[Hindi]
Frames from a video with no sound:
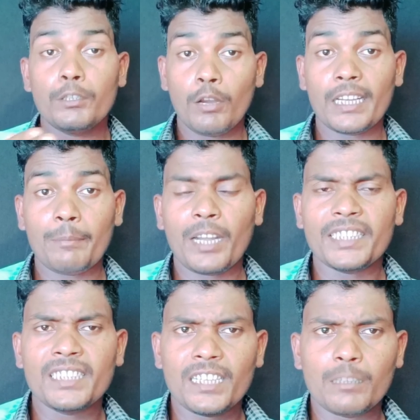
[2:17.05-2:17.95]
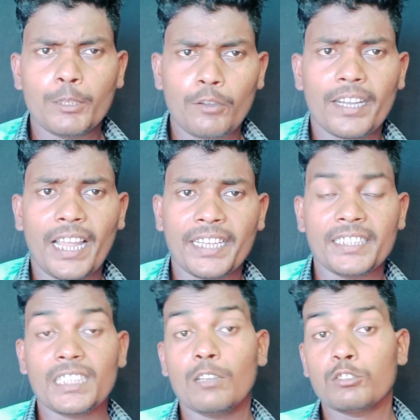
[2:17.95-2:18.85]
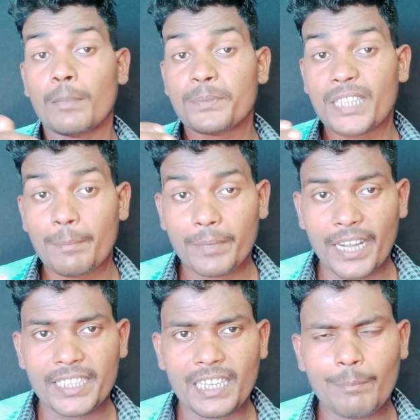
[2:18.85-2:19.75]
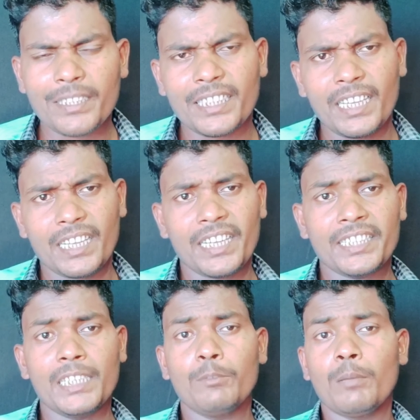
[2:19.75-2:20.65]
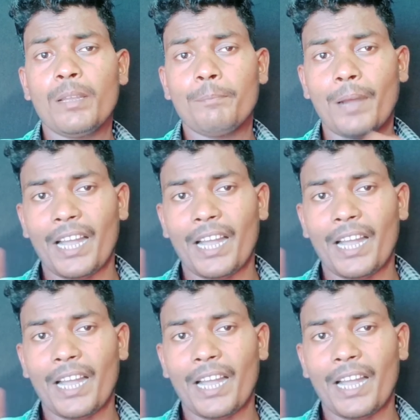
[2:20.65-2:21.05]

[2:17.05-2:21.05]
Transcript: तो अगर आपको अच्छे लगे तो वीडियो को एक लाइक एंड चैनल को सब्सक्राइब कर देना मिलते हैं अगले एक नई वीडियो में